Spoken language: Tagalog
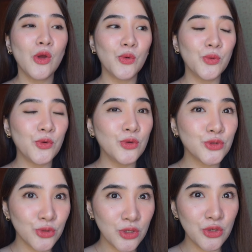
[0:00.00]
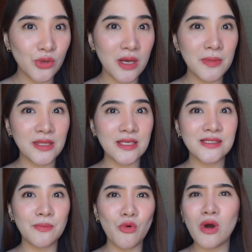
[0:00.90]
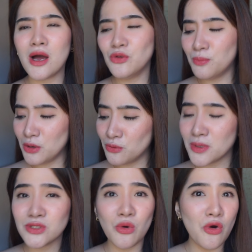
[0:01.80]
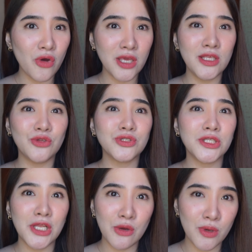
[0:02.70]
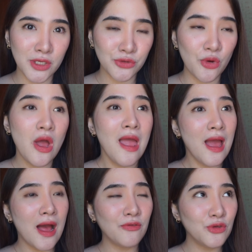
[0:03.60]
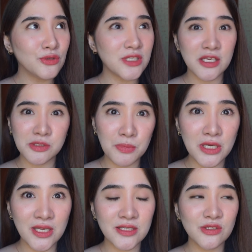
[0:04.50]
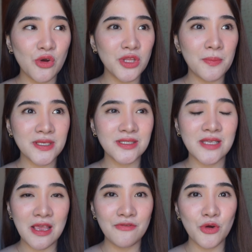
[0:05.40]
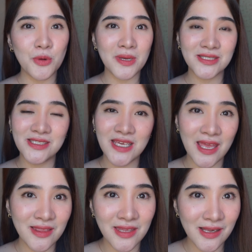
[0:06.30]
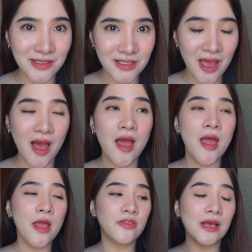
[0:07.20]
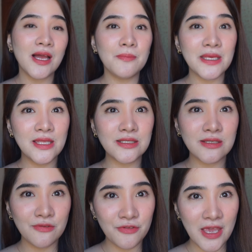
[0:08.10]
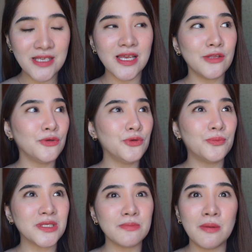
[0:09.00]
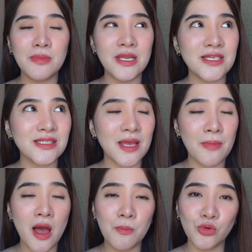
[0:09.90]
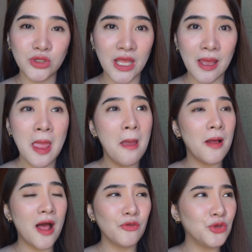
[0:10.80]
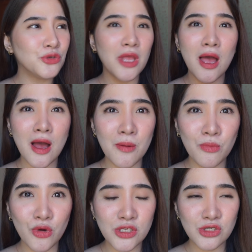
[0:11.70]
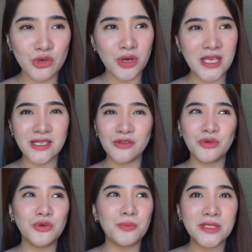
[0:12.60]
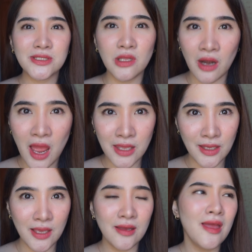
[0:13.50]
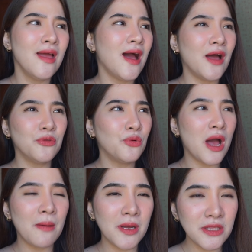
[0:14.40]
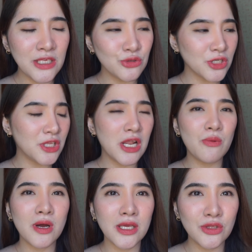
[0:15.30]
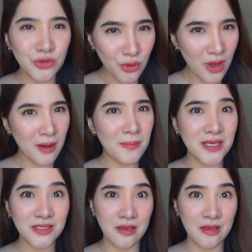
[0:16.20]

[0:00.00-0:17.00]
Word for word: Kung gusto ninyong gamitin sa mukha, ano ba yung mas okay dito sa dalawa na to? Ano yung sa experience ko na mas safe or mas gentle siya na gamitin sa face? Ano yung mas mabilis na makaputi? Ano yung nakaka-moisturize? Ano yung mas drying? Ano nga ba dito sa dalawang ito ang mas